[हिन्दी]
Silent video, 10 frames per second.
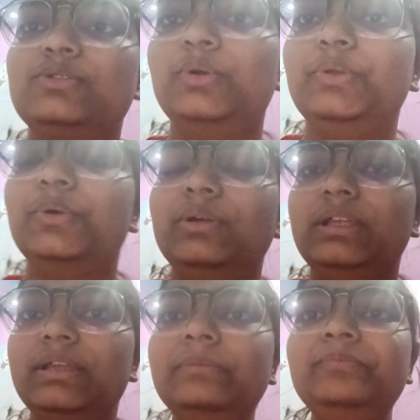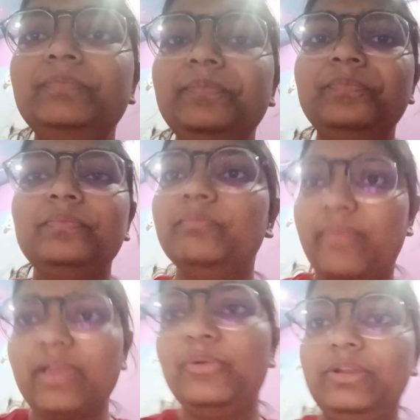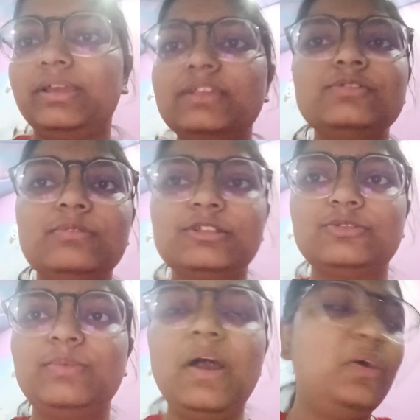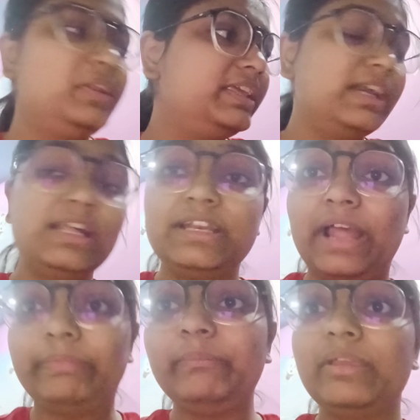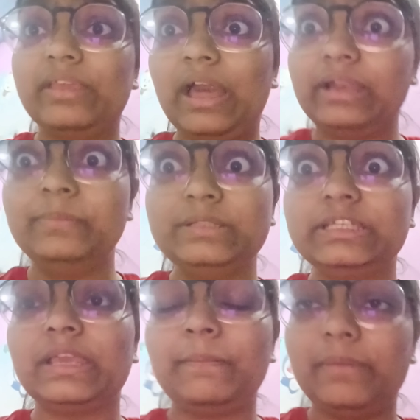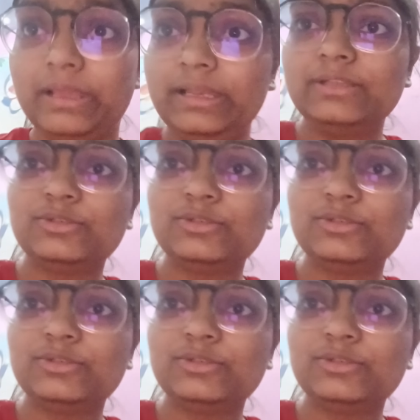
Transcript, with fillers: सोई होंगी मैं उठ गई सुबह सुबह और ये कल रात में ग्यारह बजे के पहले